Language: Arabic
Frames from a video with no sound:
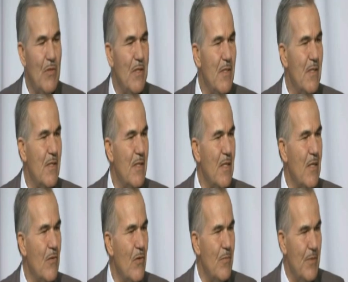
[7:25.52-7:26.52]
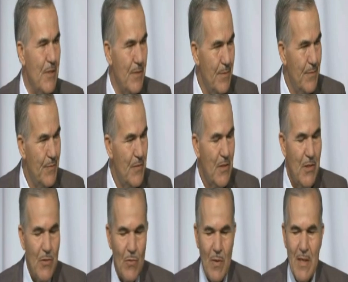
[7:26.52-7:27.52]
تأسيس سنة 53
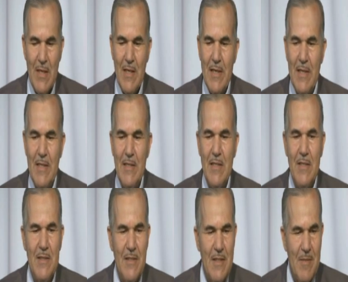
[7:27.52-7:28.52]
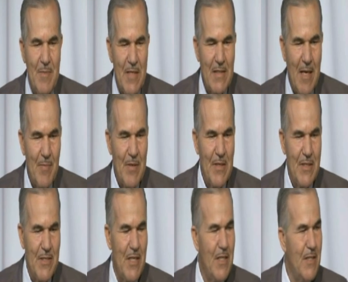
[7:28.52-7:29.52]
وهي قضية الانتدابات عبر
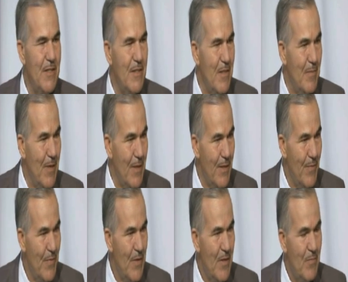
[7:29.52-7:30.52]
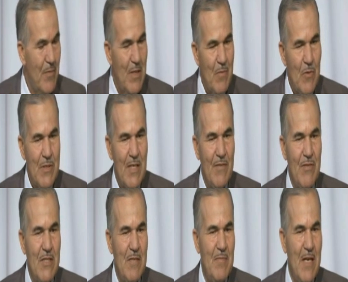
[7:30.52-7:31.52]
لجان الانتداب هذا مثل ما هو سائر في
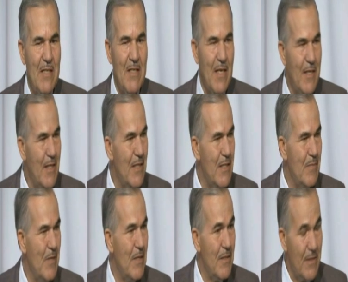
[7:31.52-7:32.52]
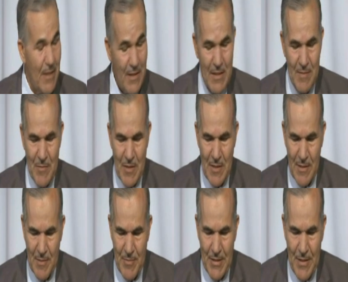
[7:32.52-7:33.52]
الجامعات العريقة الجامعات التاريخية
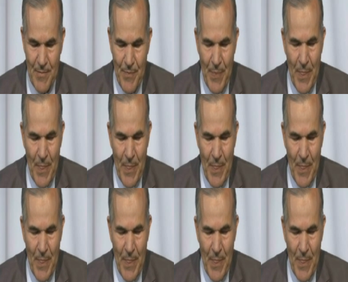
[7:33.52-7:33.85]
الكبيرة